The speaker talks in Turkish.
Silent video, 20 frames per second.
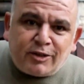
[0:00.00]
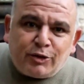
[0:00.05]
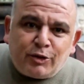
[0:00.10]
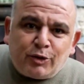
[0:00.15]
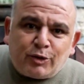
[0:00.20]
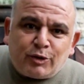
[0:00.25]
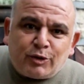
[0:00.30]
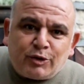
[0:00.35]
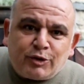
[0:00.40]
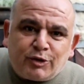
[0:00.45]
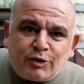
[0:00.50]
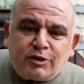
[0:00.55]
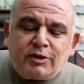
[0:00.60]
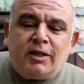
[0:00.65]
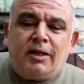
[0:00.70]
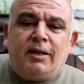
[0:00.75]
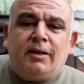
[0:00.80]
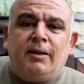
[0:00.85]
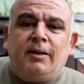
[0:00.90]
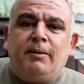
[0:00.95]
diyoruz
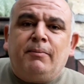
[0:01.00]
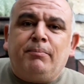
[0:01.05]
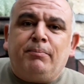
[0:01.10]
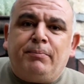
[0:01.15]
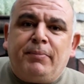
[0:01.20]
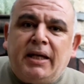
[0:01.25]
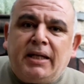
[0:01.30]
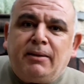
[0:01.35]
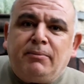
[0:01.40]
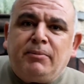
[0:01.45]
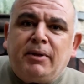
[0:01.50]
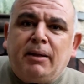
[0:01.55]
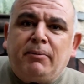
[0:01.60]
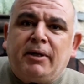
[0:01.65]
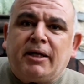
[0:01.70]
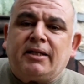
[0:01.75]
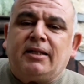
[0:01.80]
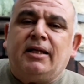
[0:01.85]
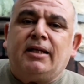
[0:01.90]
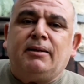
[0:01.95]
benim
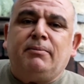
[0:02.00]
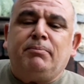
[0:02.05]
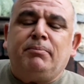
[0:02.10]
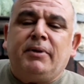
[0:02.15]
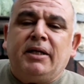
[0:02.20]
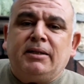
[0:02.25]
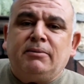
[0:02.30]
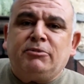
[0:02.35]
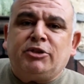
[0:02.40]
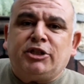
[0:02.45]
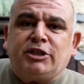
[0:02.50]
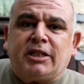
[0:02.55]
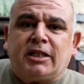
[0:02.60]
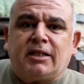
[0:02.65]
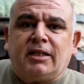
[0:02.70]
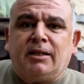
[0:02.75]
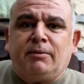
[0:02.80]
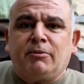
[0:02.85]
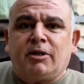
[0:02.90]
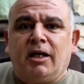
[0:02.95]
yemeklerim, benim
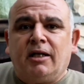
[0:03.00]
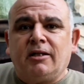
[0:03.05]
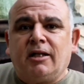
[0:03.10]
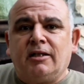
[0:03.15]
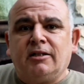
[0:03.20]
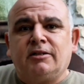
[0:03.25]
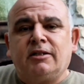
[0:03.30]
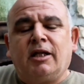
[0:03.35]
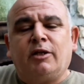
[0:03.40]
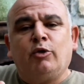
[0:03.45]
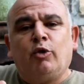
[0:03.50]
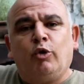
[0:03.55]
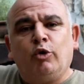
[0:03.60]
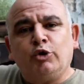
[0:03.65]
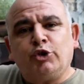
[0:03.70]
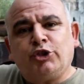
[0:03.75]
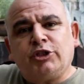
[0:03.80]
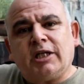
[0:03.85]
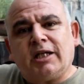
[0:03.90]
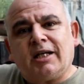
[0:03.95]
çiçeklerim kanalından
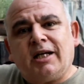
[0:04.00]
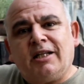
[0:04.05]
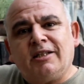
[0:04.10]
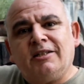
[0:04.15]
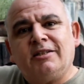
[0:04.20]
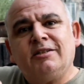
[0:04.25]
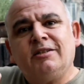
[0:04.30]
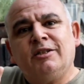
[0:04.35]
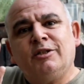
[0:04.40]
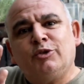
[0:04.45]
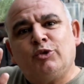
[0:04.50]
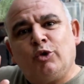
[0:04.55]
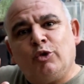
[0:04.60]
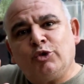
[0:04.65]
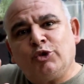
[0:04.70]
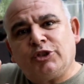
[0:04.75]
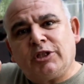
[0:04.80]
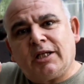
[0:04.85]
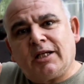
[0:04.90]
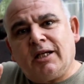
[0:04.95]
hoşça kalın,
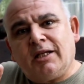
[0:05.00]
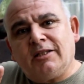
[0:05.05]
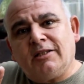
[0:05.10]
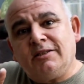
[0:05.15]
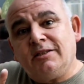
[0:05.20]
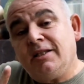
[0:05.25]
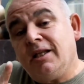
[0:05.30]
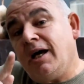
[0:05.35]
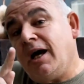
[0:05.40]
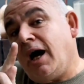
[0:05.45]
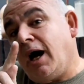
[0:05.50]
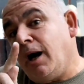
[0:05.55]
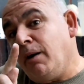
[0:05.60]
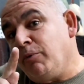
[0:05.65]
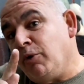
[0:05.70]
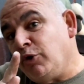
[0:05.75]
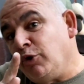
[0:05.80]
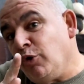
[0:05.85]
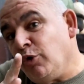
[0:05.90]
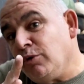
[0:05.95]
dostça kalın,
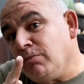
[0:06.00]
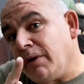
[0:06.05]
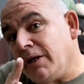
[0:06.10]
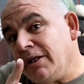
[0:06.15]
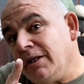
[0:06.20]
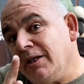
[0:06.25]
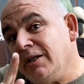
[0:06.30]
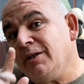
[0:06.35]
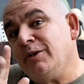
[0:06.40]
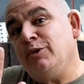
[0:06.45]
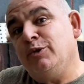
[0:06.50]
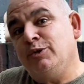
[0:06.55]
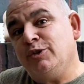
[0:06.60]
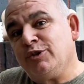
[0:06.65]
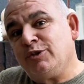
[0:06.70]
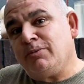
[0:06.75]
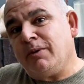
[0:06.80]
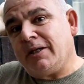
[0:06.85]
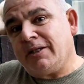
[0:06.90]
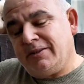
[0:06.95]
abone olmayı
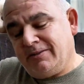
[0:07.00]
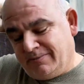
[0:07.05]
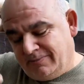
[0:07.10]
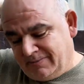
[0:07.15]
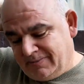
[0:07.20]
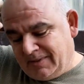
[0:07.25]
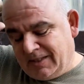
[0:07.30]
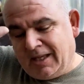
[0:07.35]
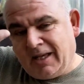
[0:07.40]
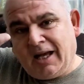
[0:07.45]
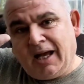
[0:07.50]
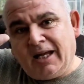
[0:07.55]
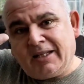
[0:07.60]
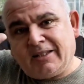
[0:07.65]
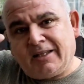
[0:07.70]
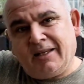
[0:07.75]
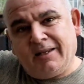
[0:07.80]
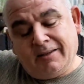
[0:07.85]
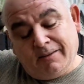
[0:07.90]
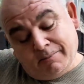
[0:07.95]
unutmayın. Hadi
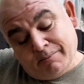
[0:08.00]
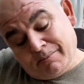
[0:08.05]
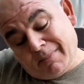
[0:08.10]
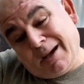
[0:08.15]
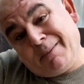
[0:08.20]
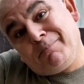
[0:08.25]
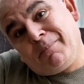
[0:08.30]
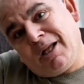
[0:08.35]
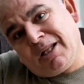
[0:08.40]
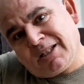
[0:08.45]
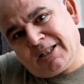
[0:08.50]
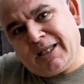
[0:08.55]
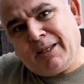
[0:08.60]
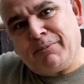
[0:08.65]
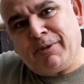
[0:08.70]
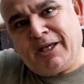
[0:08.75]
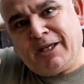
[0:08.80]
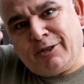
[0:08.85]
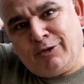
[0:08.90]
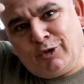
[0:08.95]
ben balık
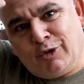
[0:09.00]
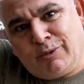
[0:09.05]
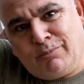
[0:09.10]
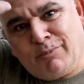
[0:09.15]
yemeye gidiyorum.